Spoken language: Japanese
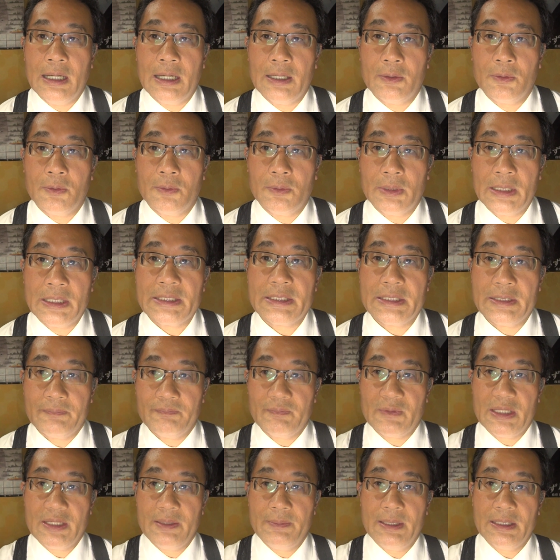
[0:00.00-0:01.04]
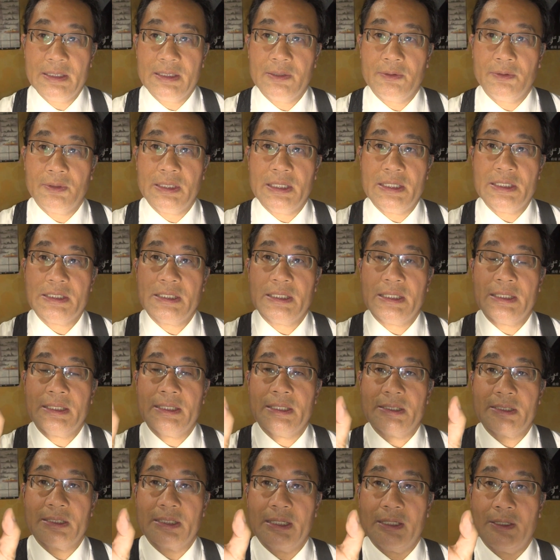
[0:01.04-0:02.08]
あの同じ日比谷線の電車な
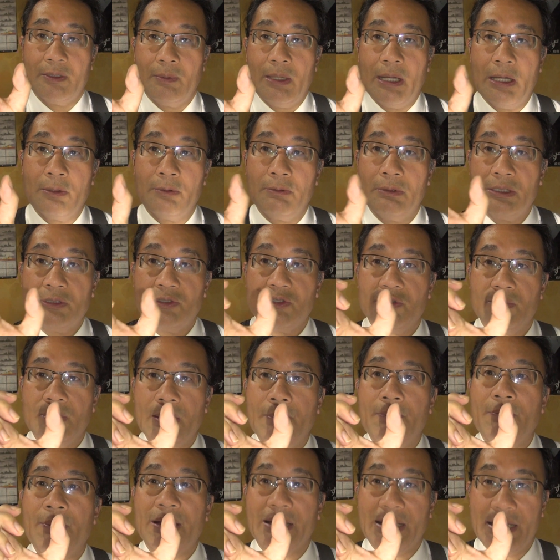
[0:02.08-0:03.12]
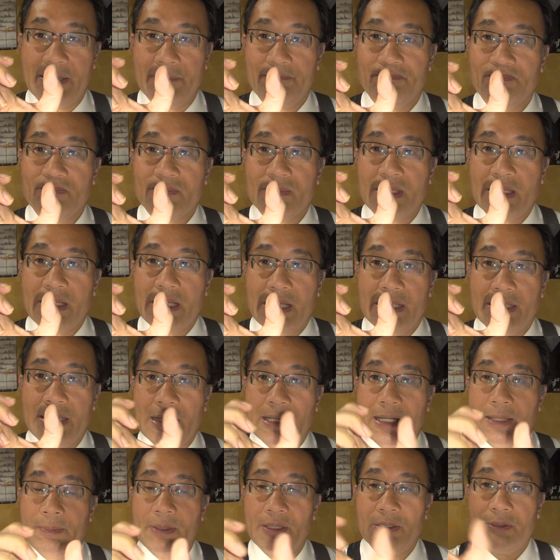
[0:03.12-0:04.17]
んですけれども箱はそのまんまで
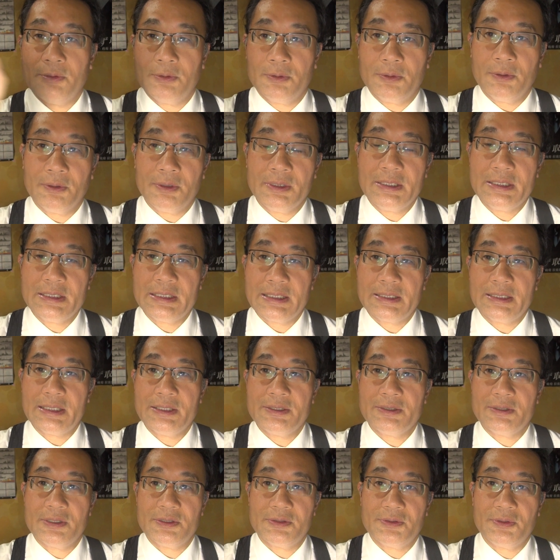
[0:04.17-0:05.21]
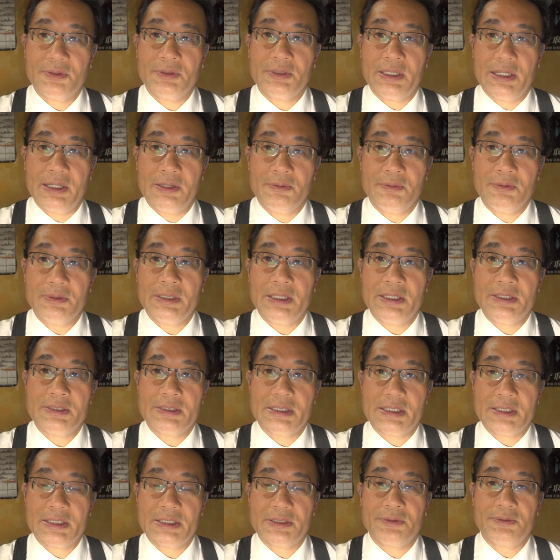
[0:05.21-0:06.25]
中目黒と北千住でそれぞれ運転手
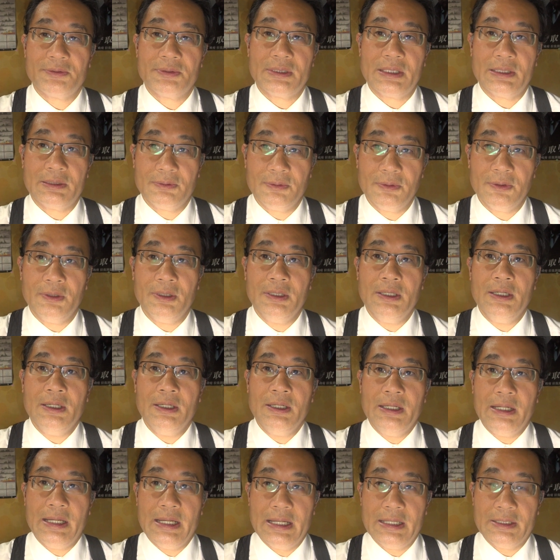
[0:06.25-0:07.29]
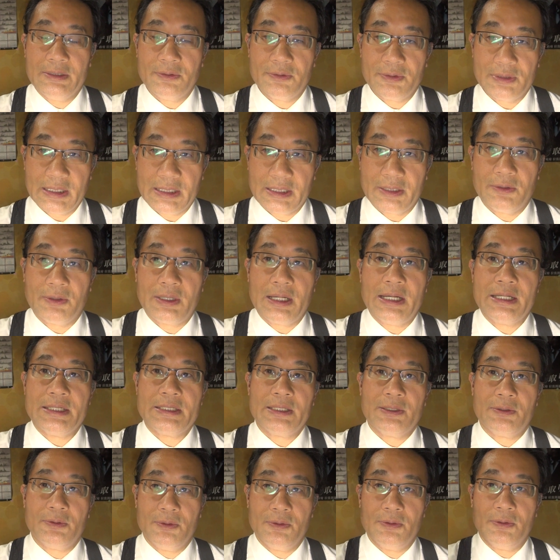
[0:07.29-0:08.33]
さん車掌さんを、えその先の会
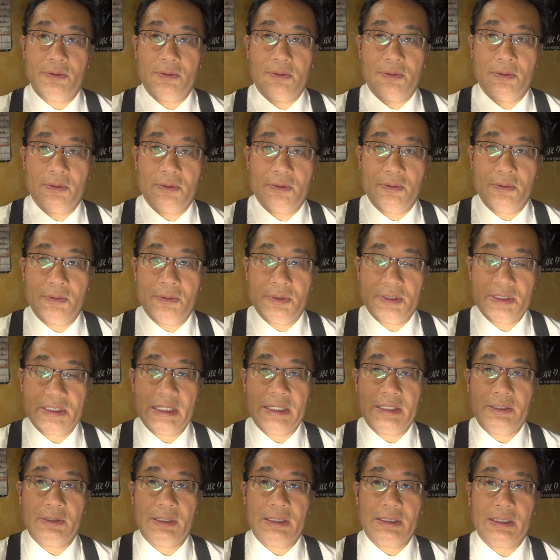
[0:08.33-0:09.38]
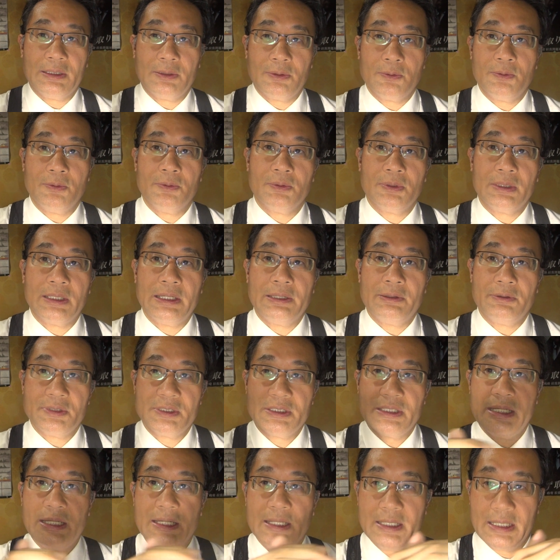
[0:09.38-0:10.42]
社の社員の方と交代を
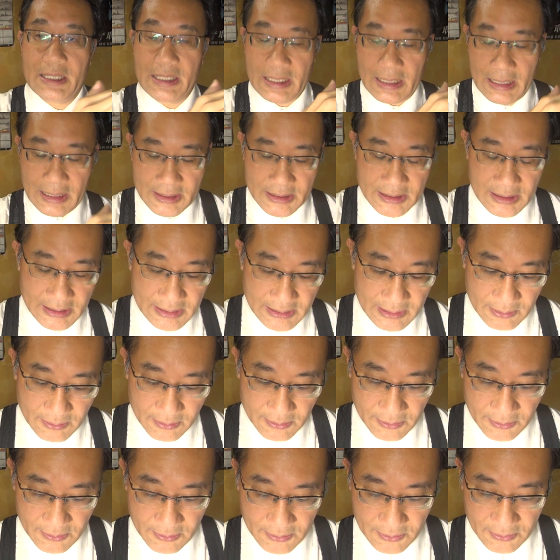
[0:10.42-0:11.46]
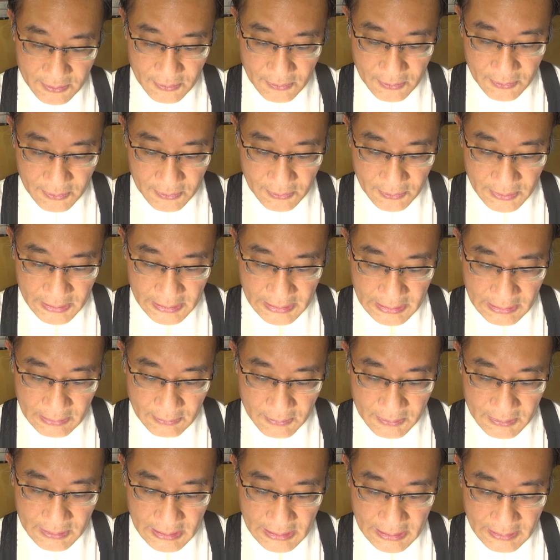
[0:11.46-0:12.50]
して、え走らせるという総合乗り入れが
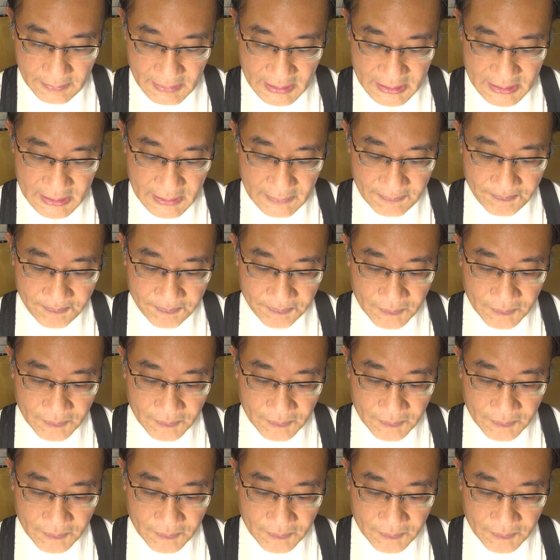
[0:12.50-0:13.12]
行われます。